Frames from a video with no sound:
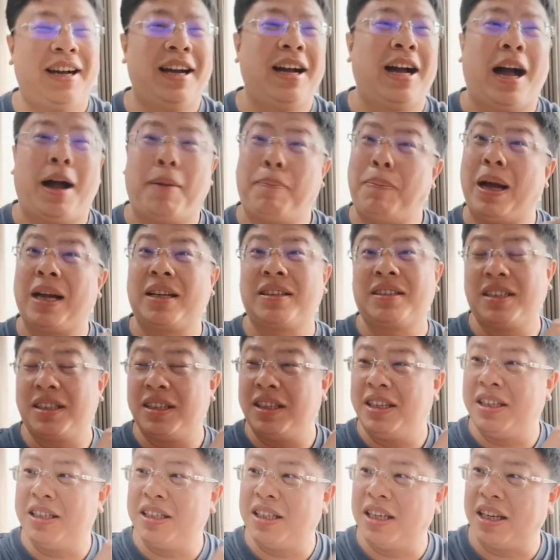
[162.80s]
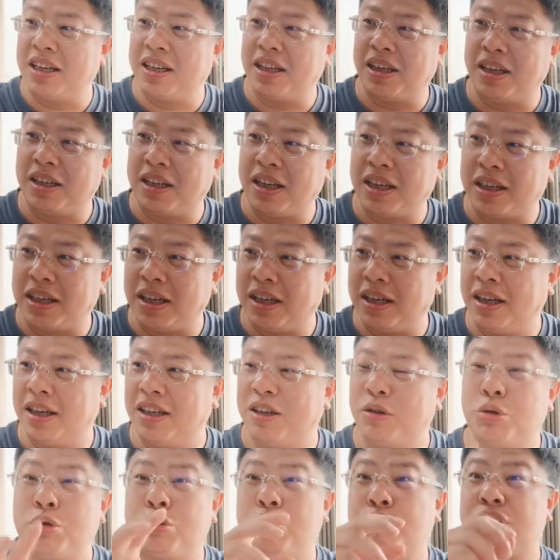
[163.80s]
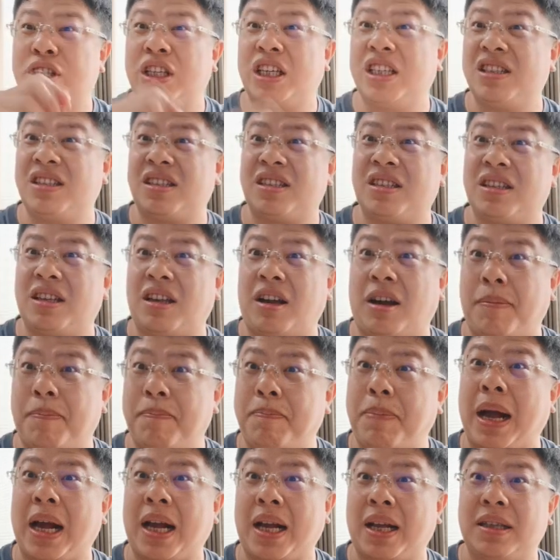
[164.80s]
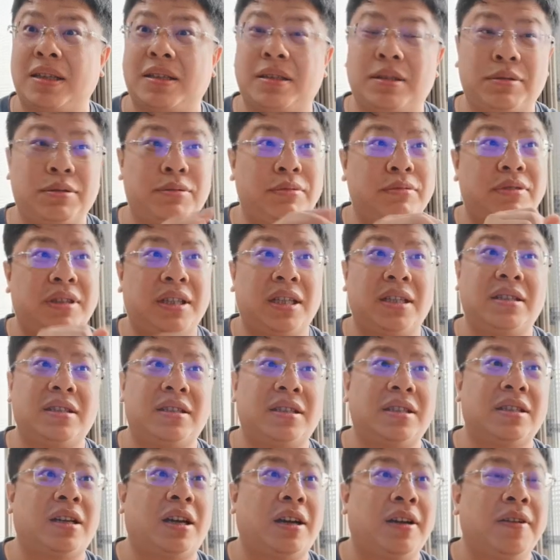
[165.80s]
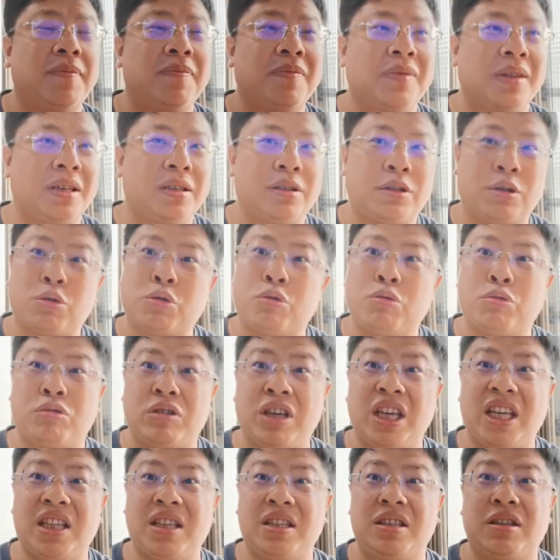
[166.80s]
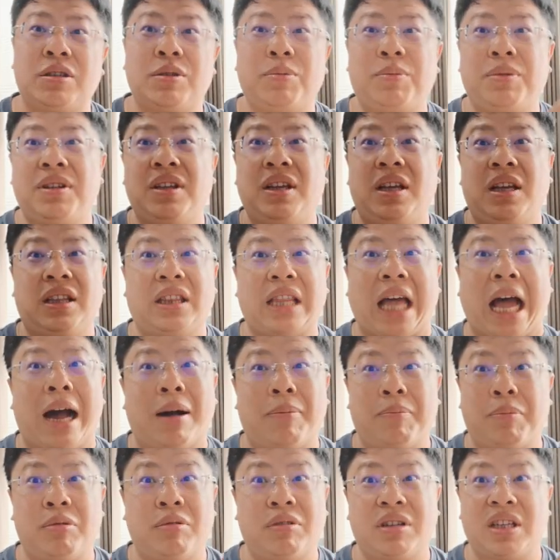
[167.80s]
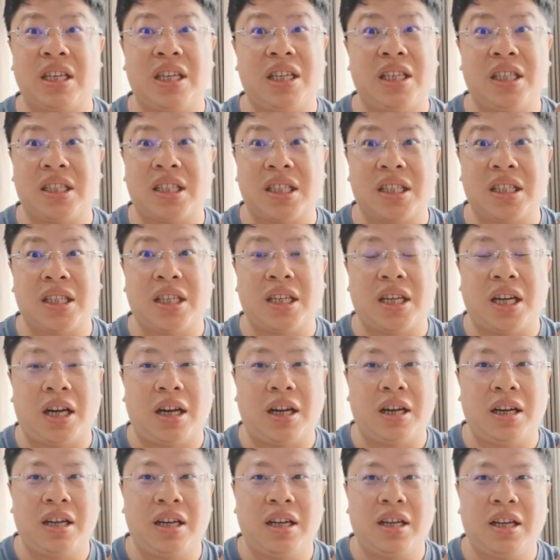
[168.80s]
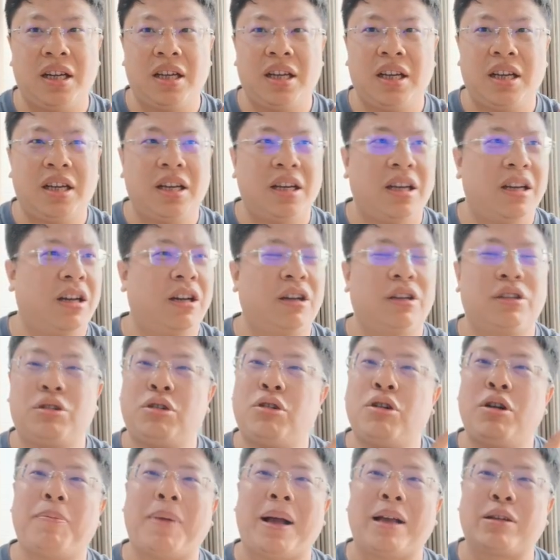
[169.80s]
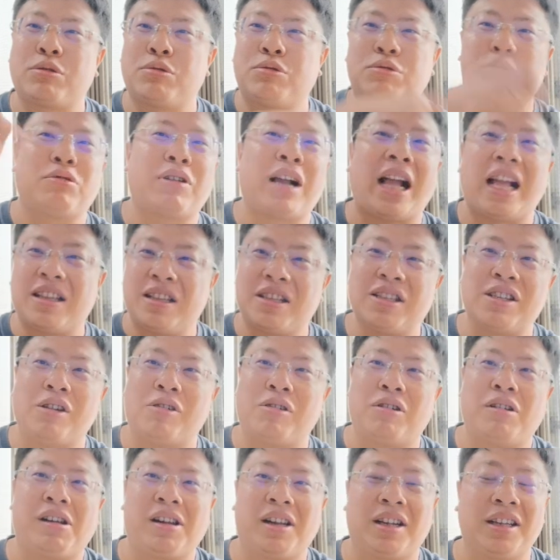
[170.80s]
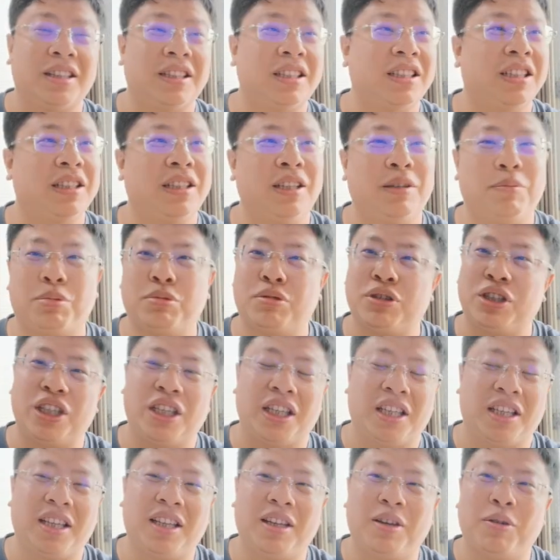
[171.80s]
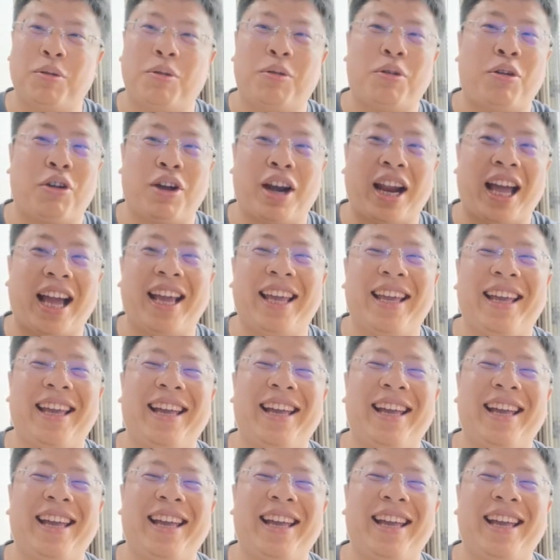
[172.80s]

阿巴是以前的那个入声字啊，巴是入声字啊，是古音，就是大伯的意思啊啊，就会把叔叔赶走。你你不行，我来。